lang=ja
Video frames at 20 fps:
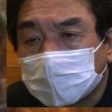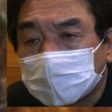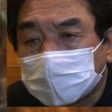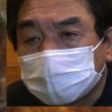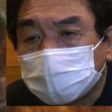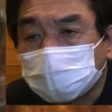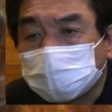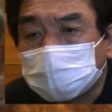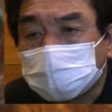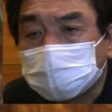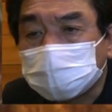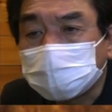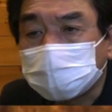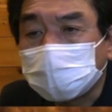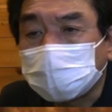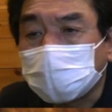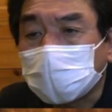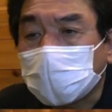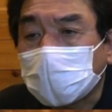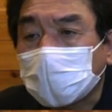諸日
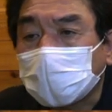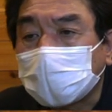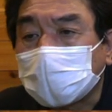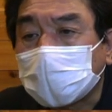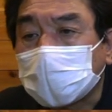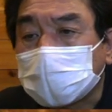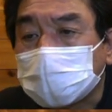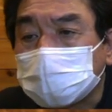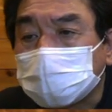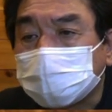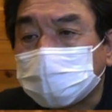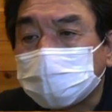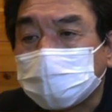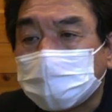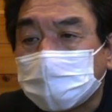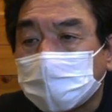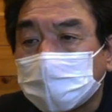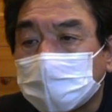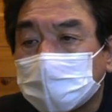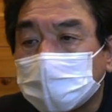にもかかわらず
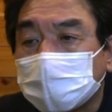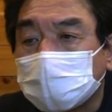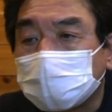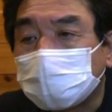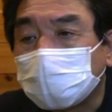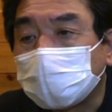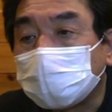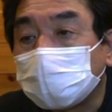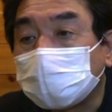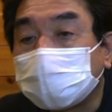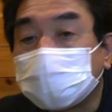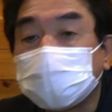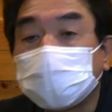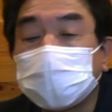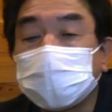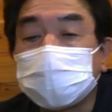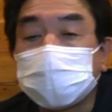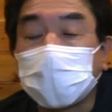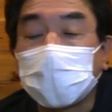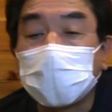一人もいません
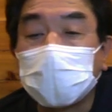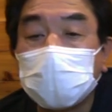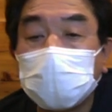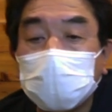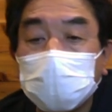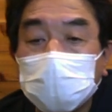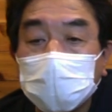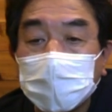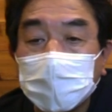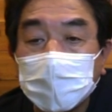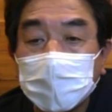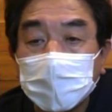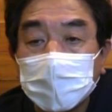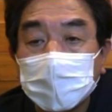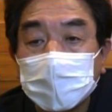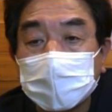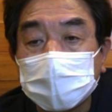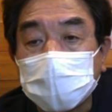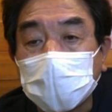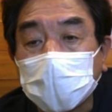でした。
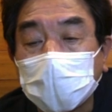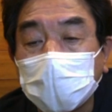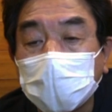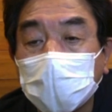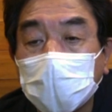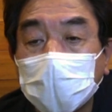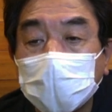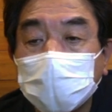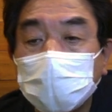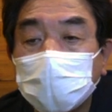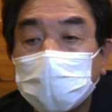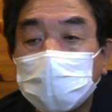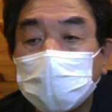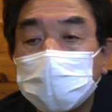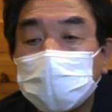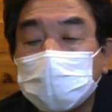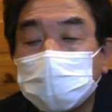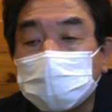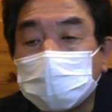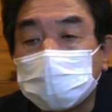魚の反応も
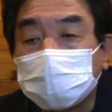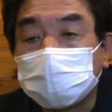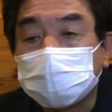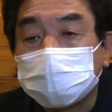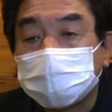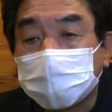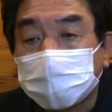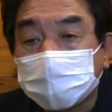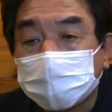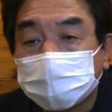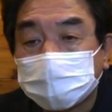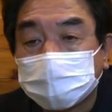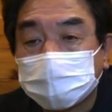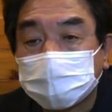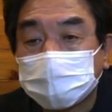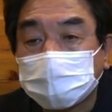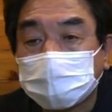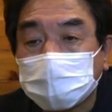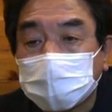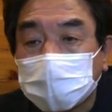よく
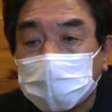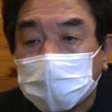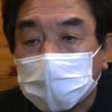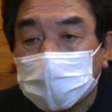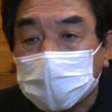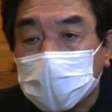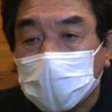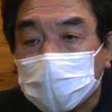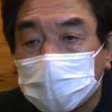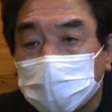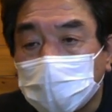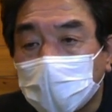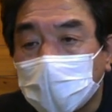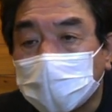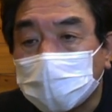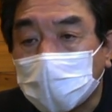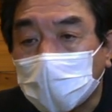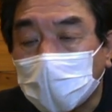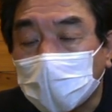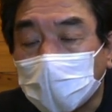尺小
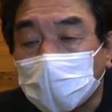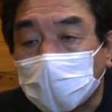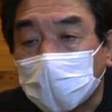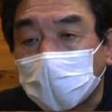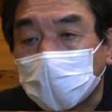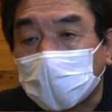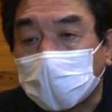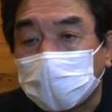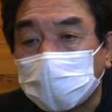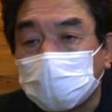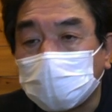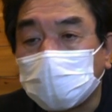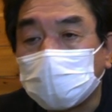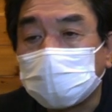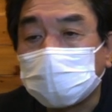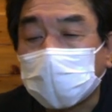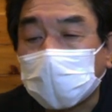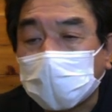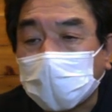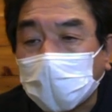屋も、2
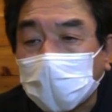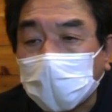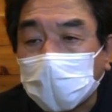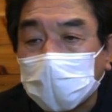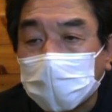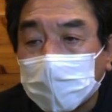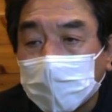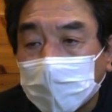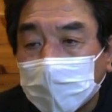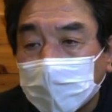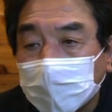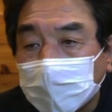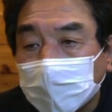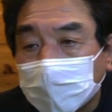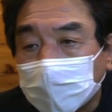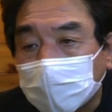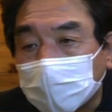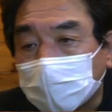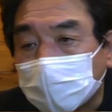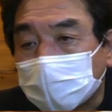本出て、
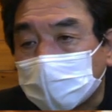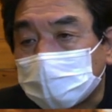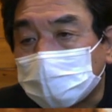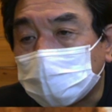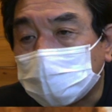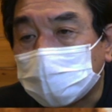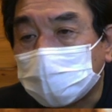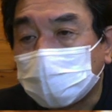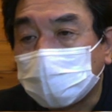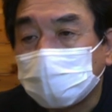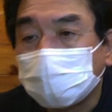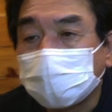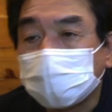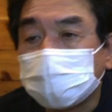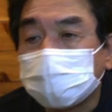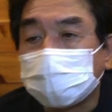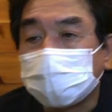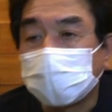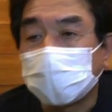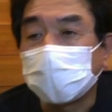気持ちの良い
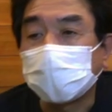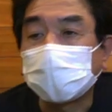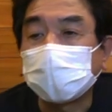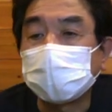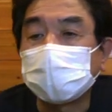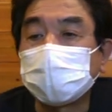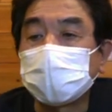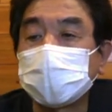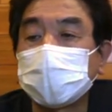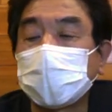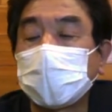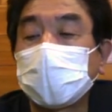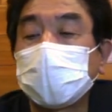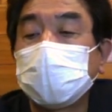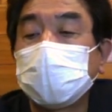釣りができまし